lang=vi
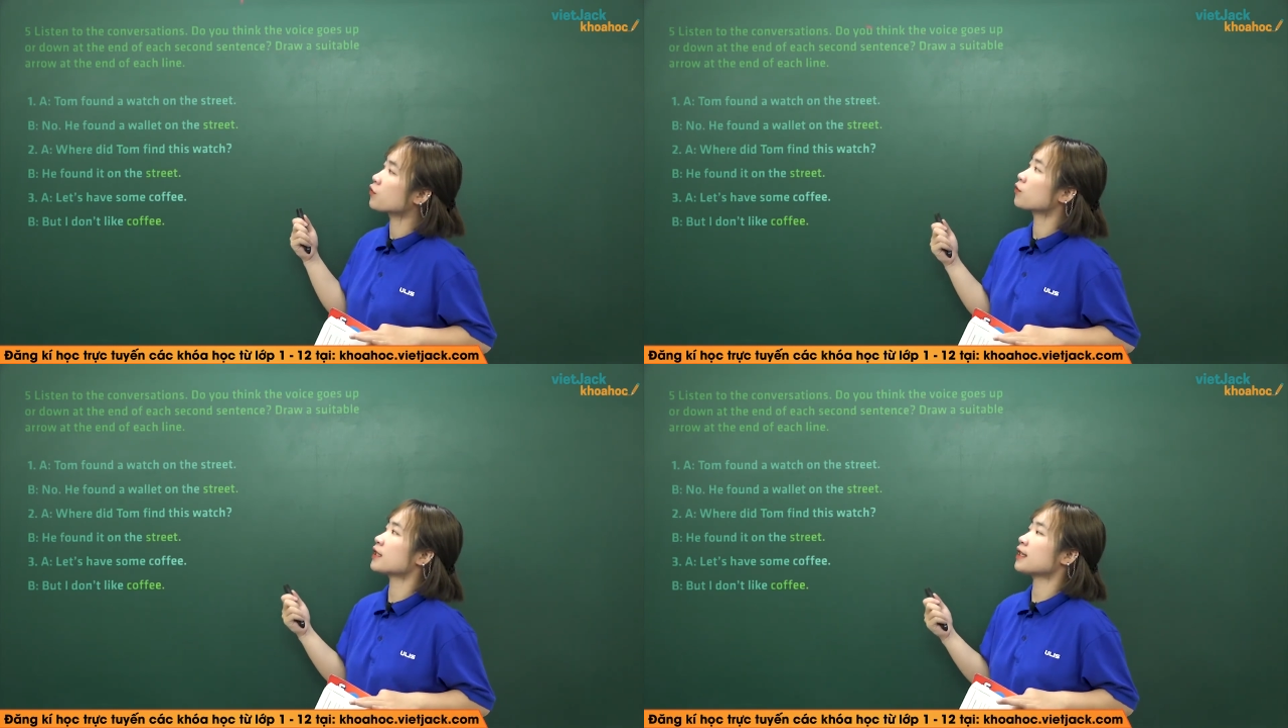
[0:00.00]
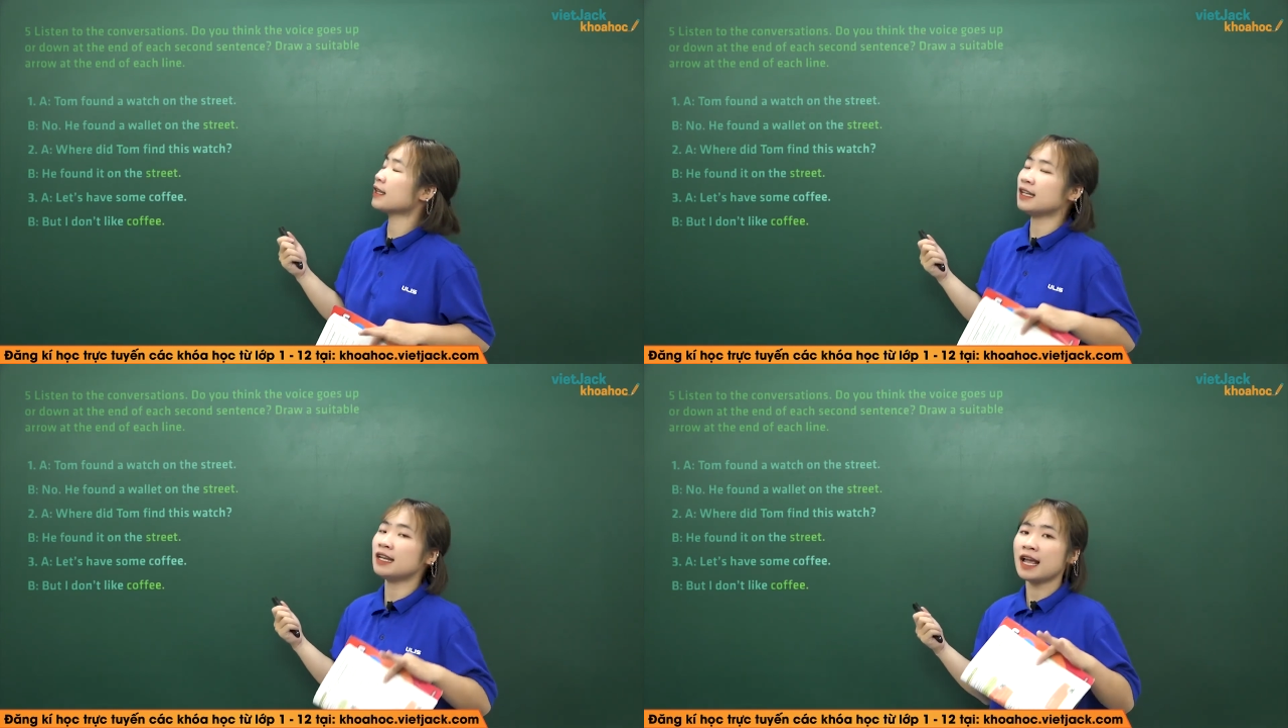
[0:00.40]
của chúng ta sẽ
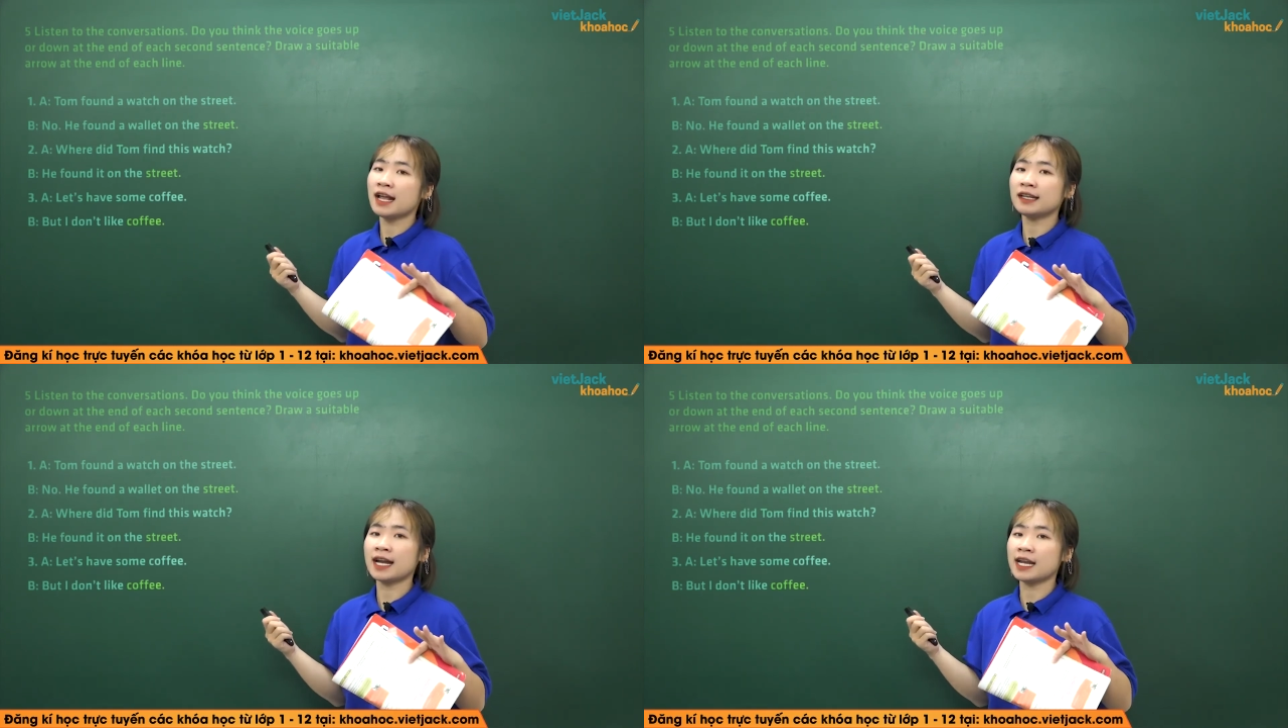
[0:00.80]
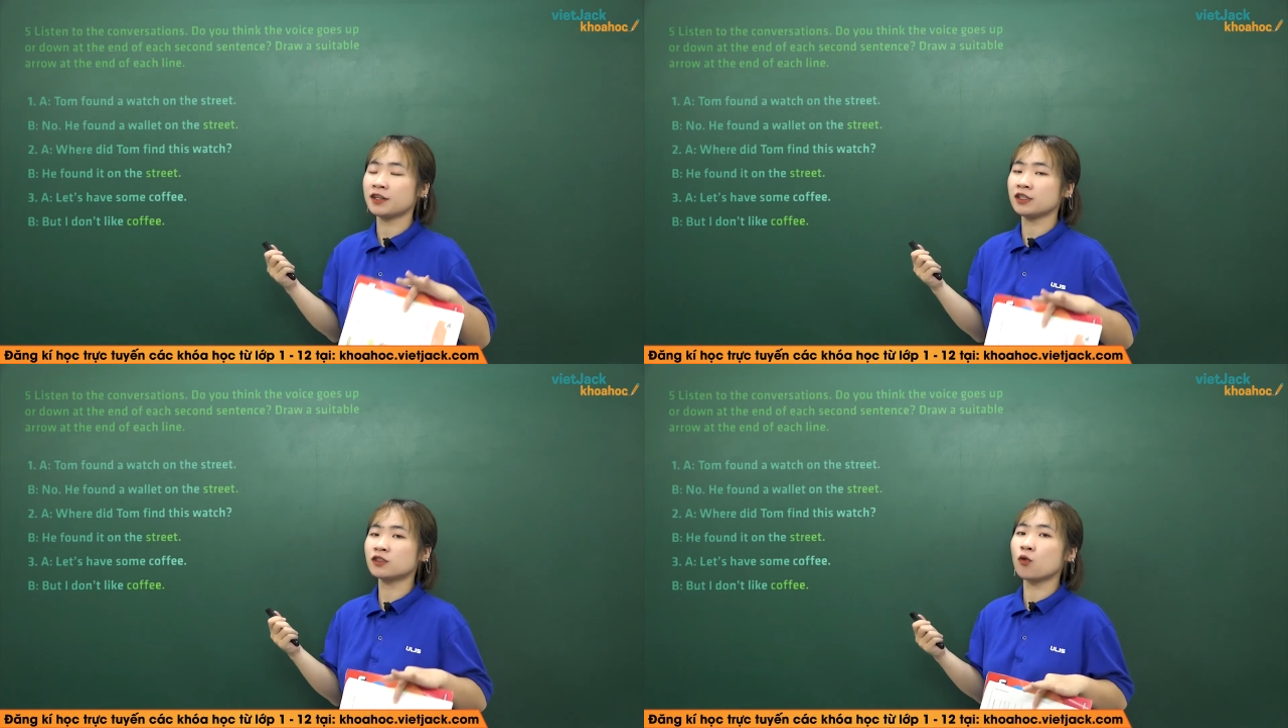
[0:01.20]
đi lên hay là
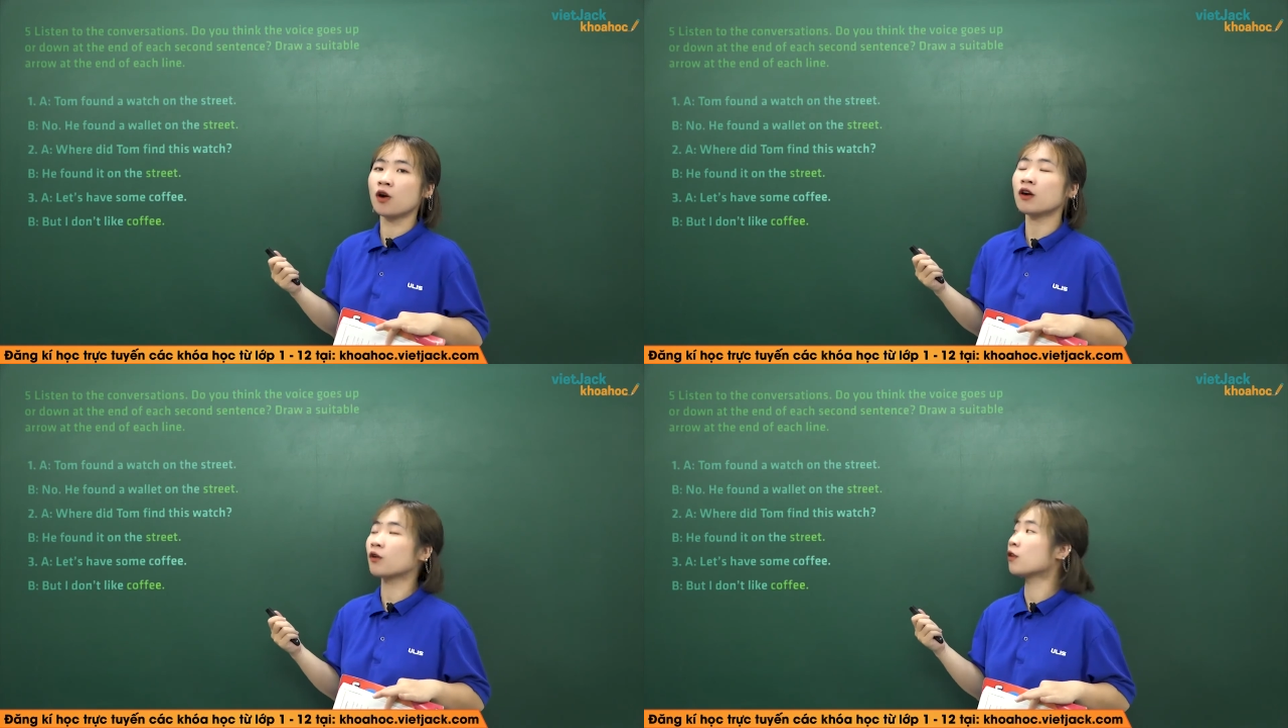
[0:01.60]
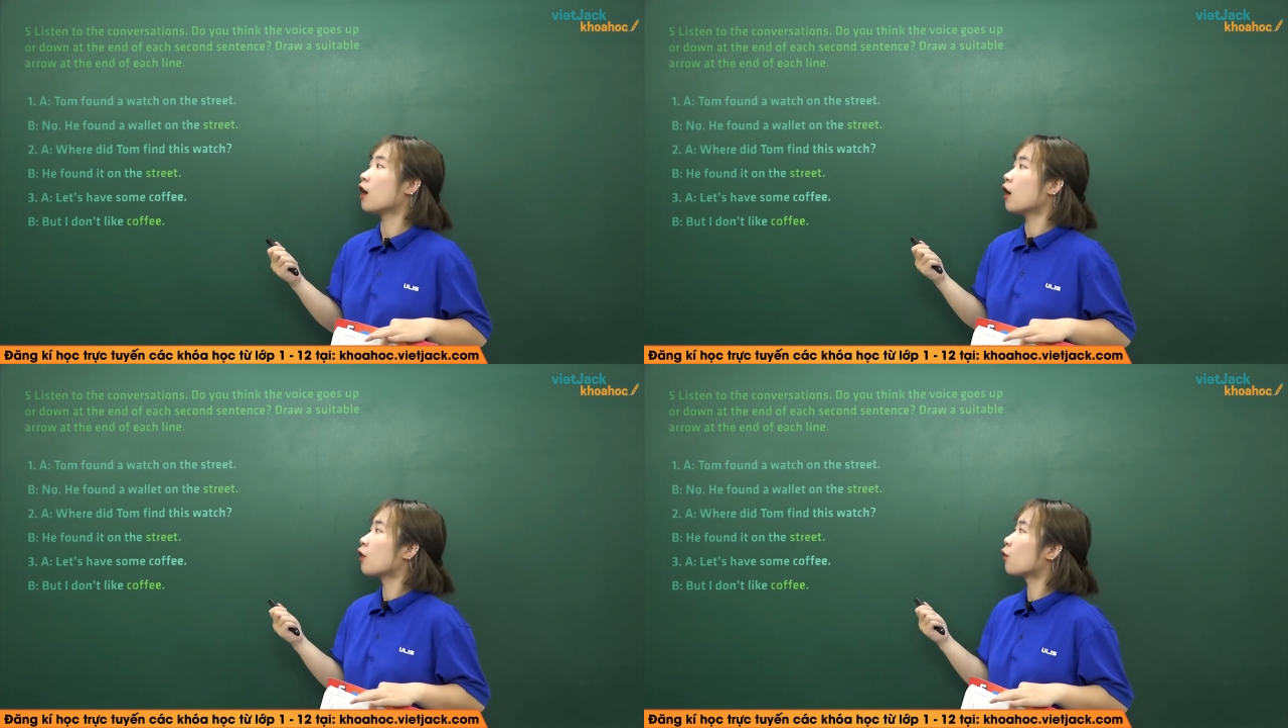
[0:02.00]
đi xuống ở
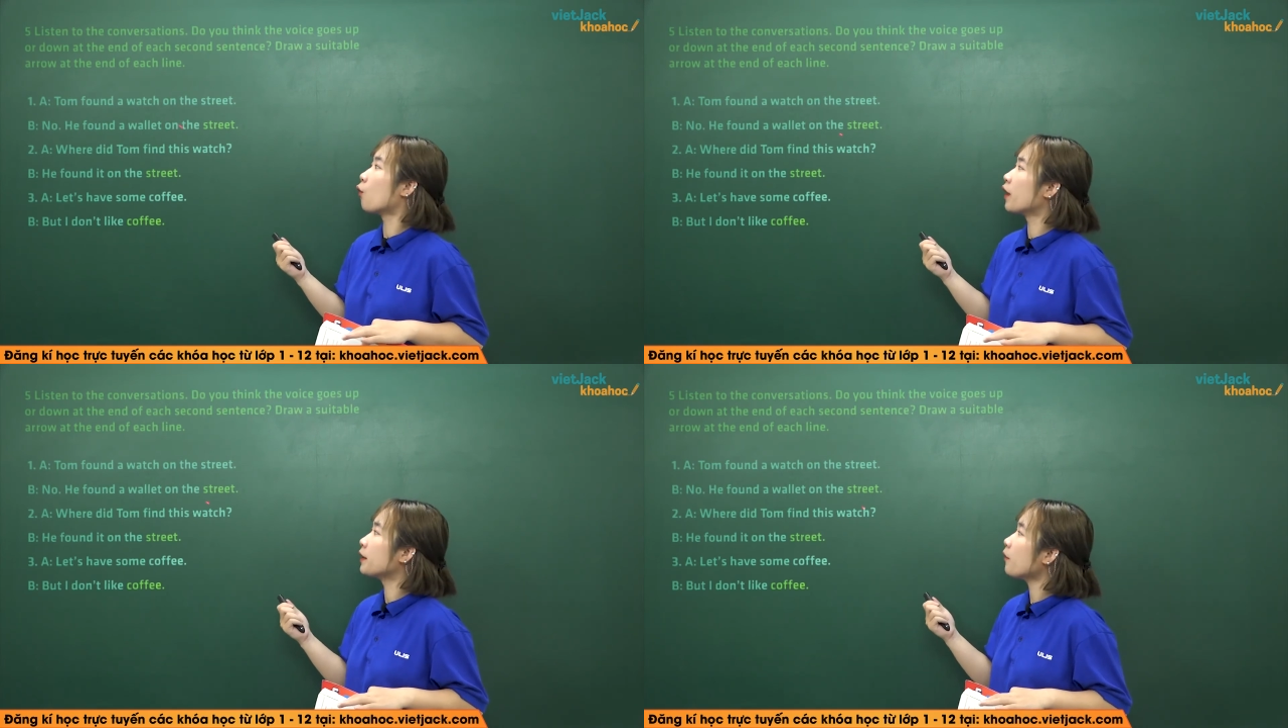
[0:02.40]
cuối